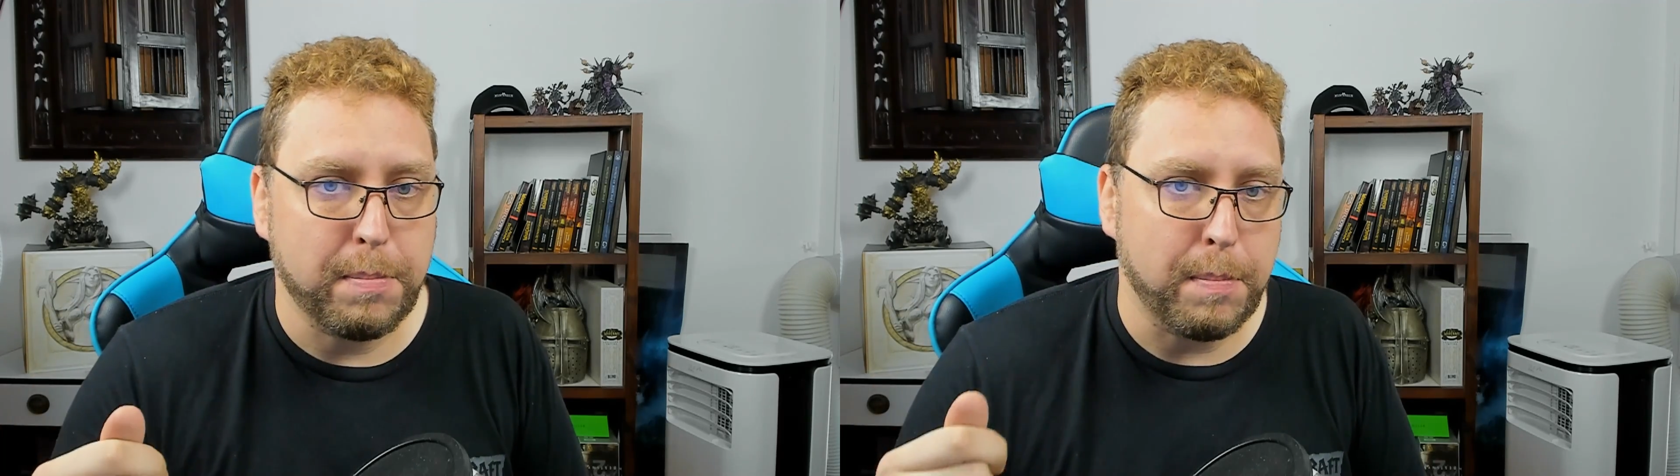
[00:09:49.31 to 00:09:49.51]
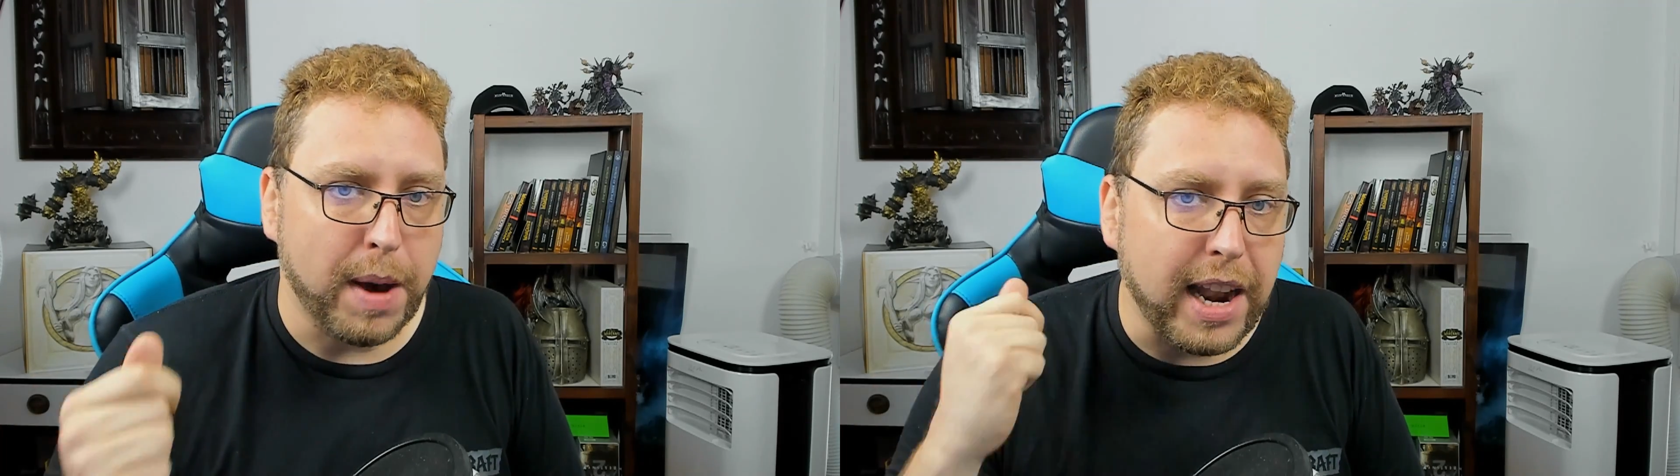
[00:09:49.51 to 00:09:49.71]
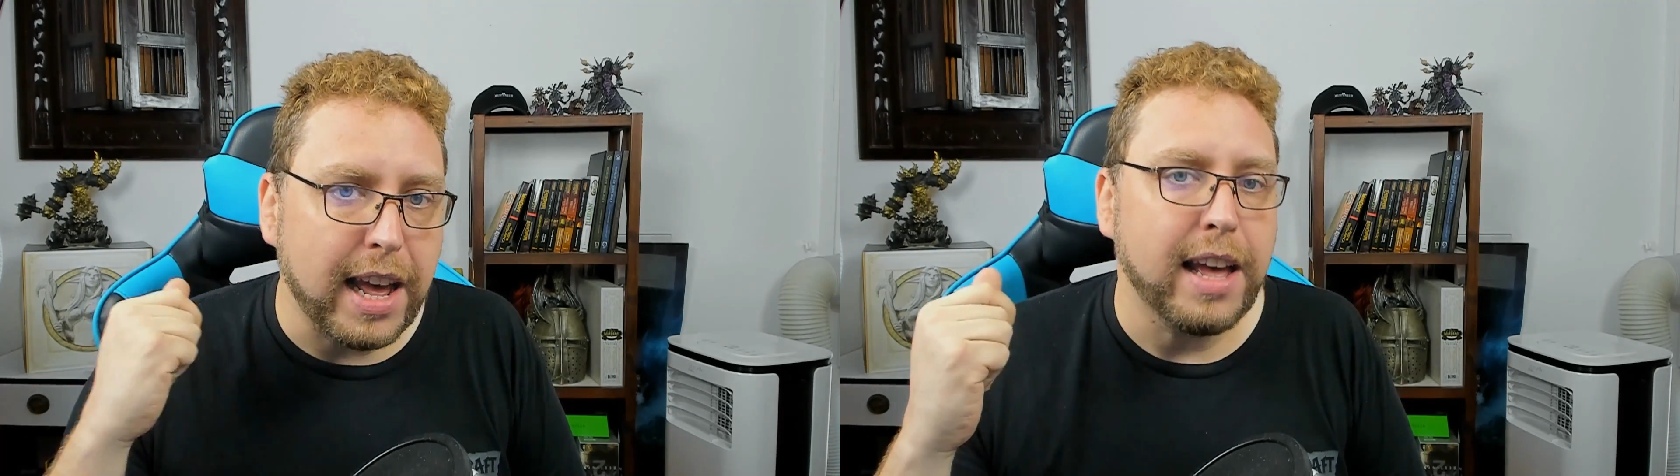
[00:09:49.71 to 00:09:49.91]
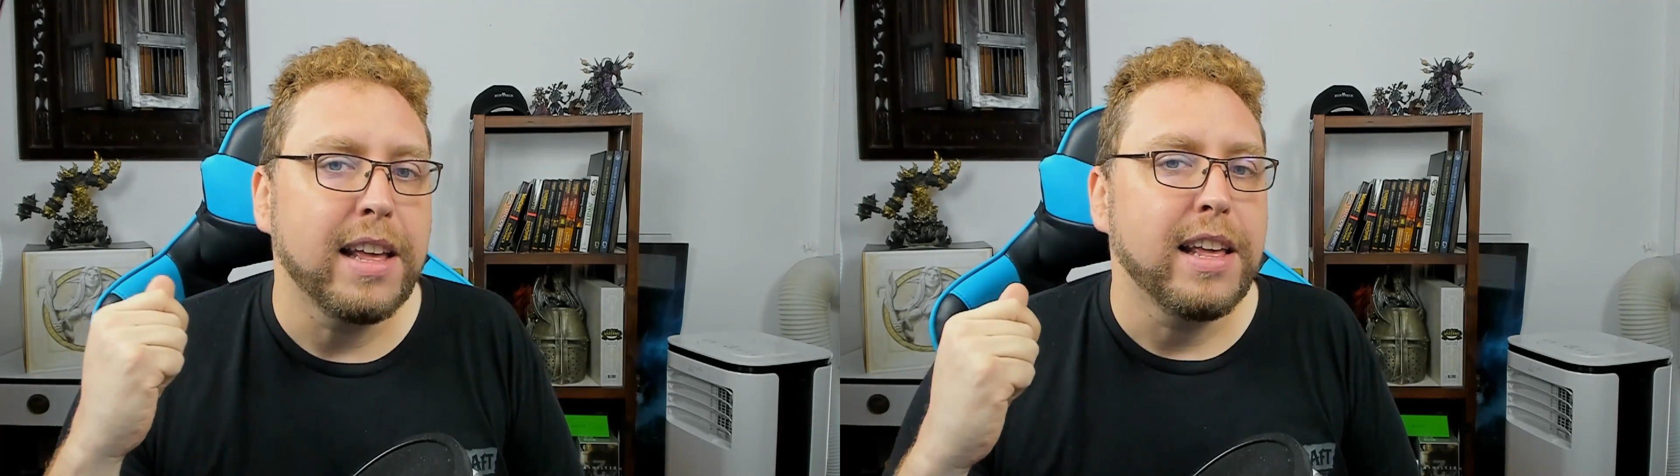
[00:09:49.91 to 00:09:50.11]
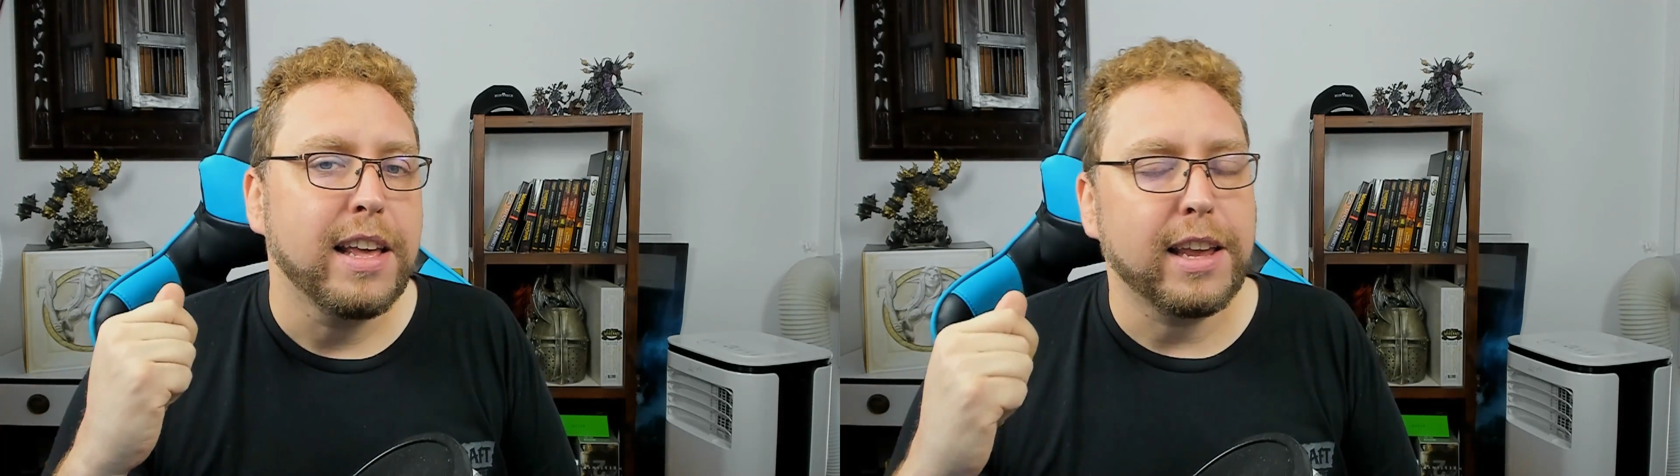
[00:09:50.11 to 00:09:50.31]
para
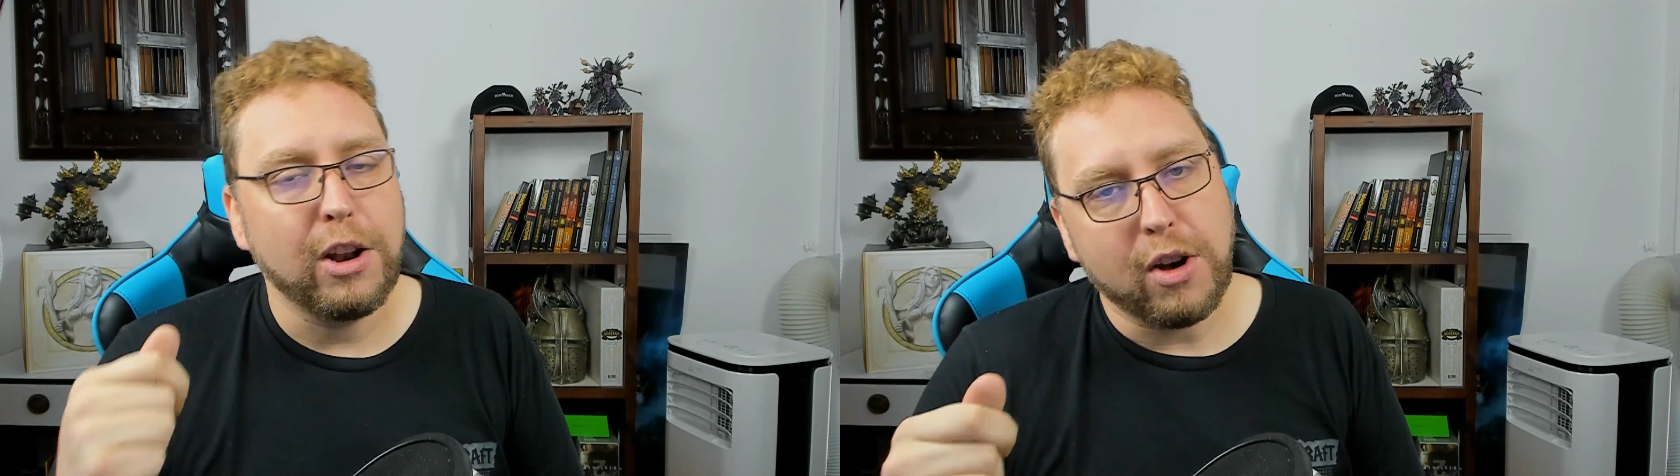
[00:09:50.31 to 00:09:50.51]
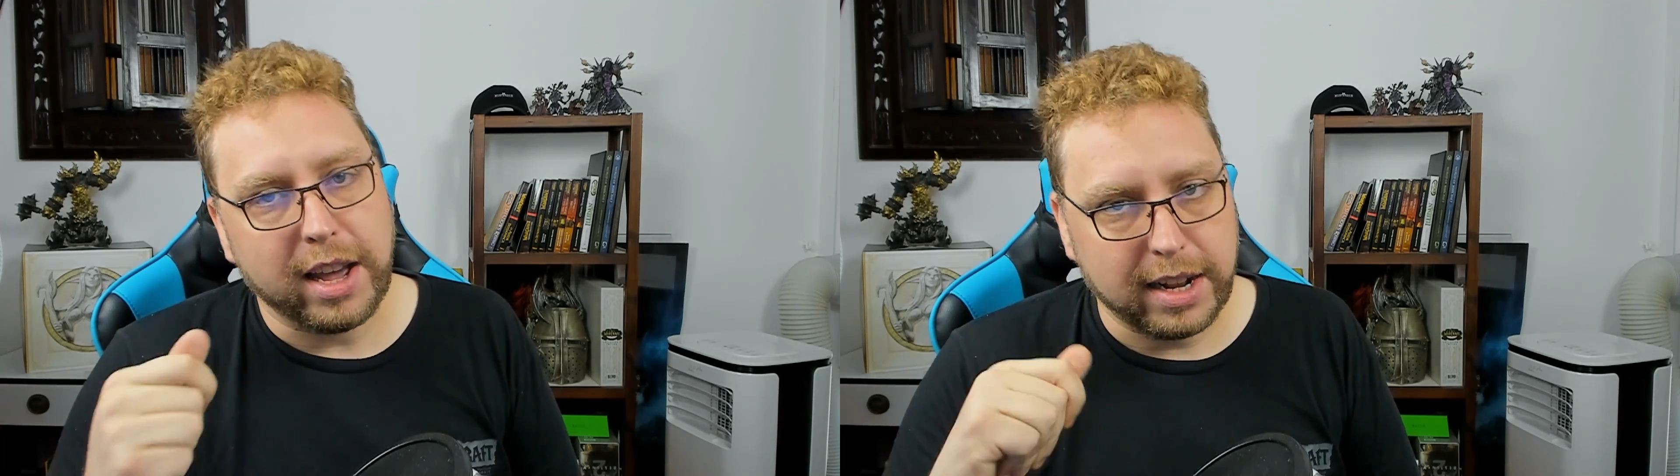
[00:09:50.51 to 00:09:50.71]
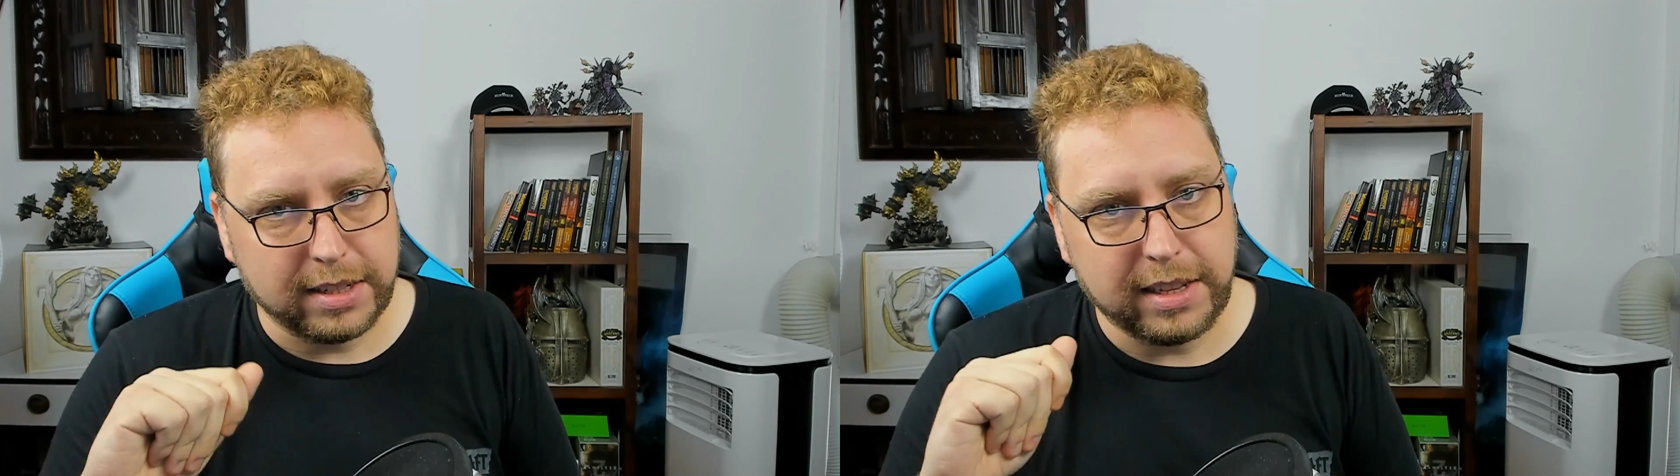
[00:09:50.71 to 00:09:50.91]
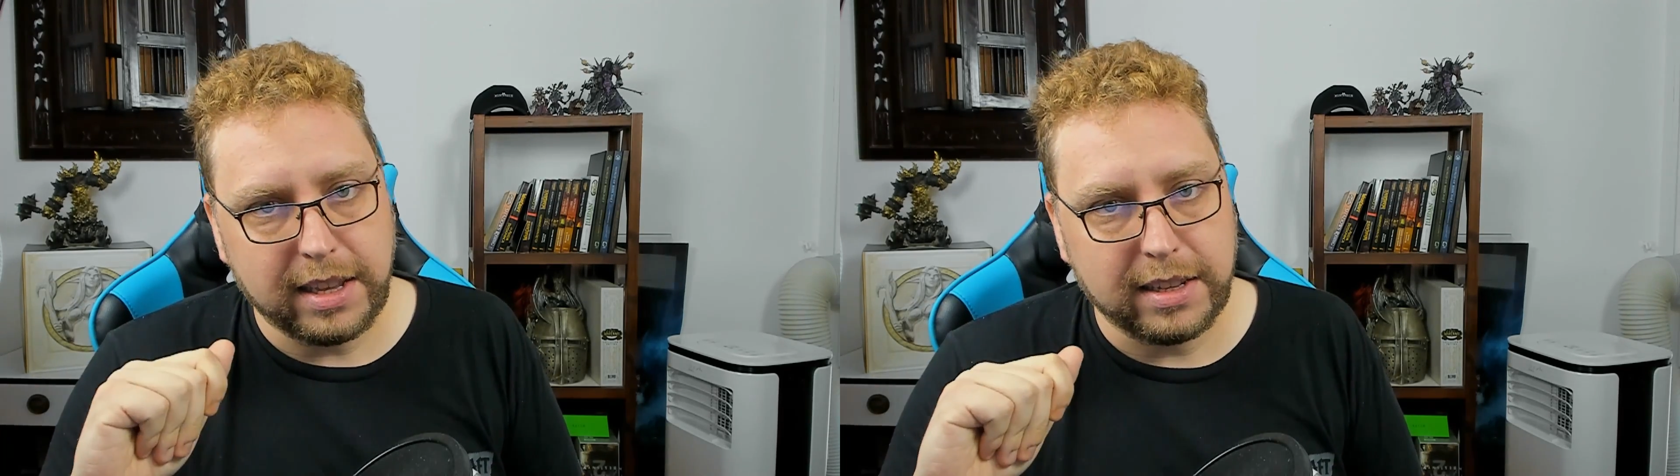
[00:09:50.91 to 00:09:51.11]
que lo hagan así